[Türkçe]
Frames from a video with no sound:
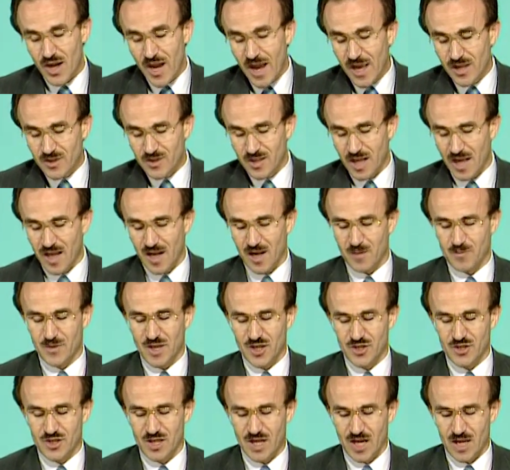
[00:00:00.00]
en sağlam
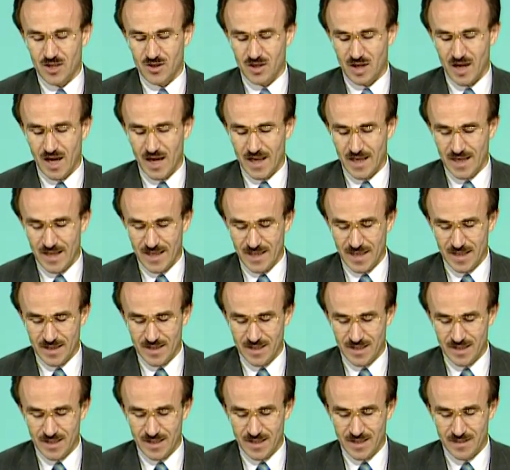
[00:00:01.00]
teşkilatı haline
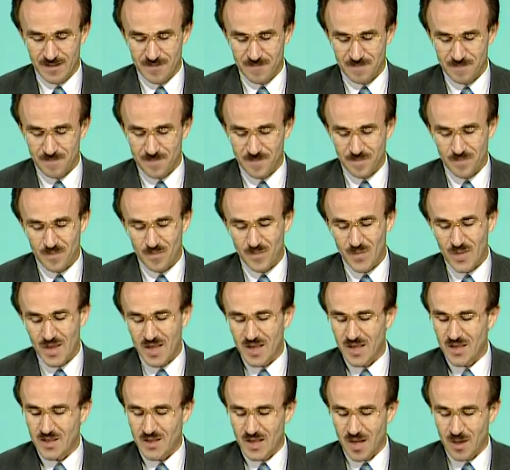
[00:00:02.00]
getirdi.
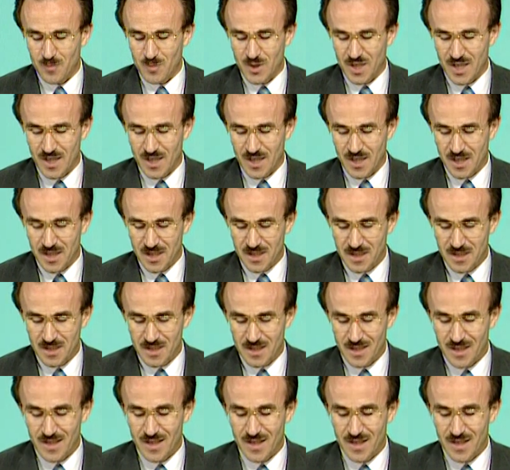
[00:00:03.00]
İslam dininin